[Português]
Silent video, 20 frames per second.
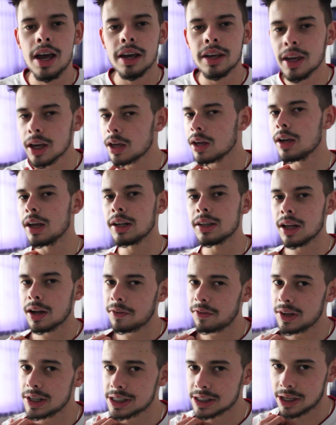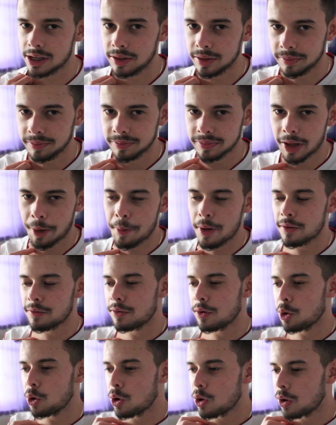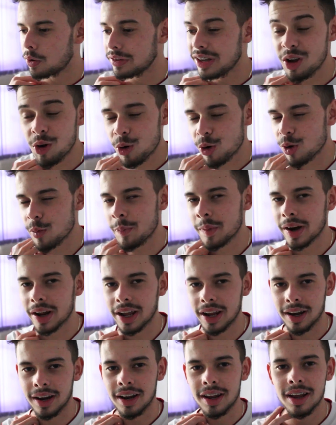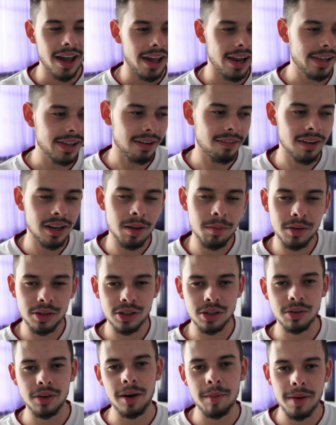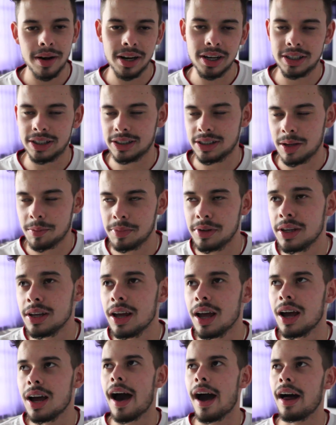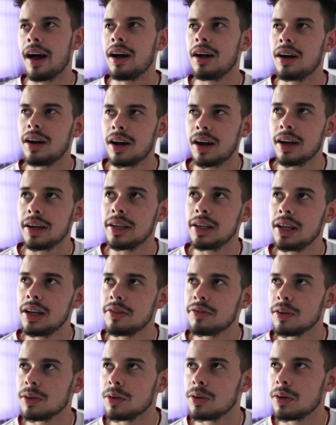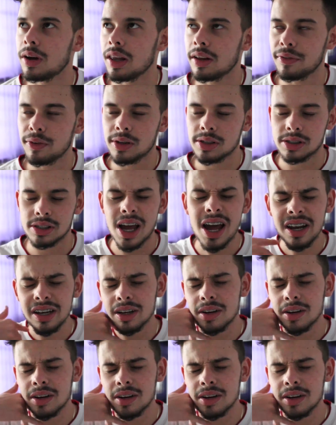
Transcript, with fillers: que, que ele tava fazendo? A minha avó nem olhou pra ele. Ele tava lá mexendo no armário, ela já sabia. Ah, aí ele falou, ela falou assim, ah